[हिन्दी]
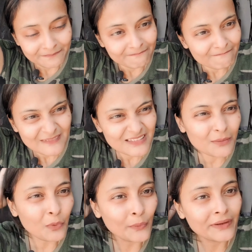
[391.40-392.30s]
सब मतलब
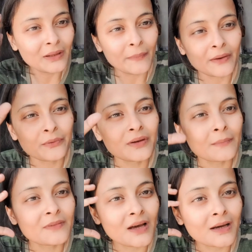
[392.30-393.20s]
हो ही नहीं पाया क्योंकि
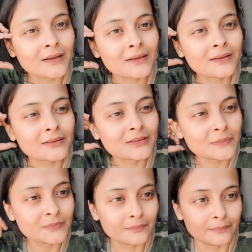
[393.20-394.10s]
रमज़ान
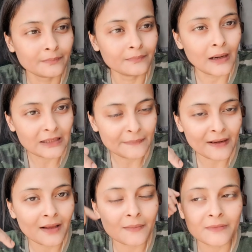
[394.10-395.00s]
जब आज पहला
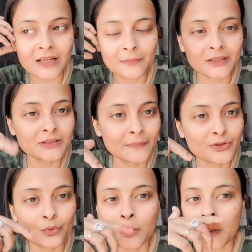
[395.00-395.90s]
रमज़ान है मतलब जब मैं
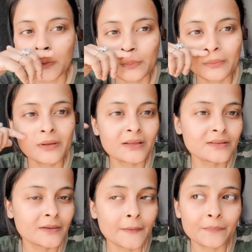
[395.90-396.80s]
शूट कर रही हूँ मे बी आज
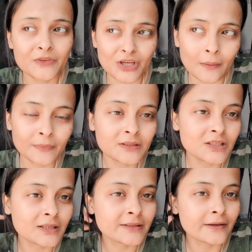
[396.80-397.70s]
ये शाम तक
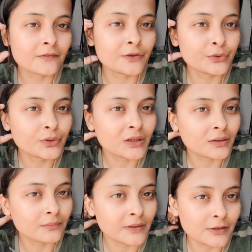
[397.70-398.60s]
चला जाएगा वीडियो या
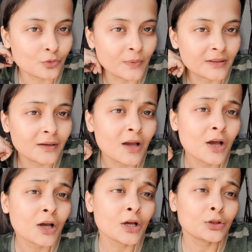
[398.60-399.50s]
कल सुबह तक
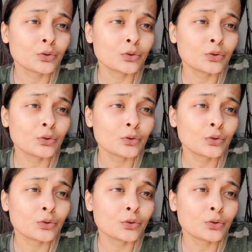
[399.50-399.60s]
तो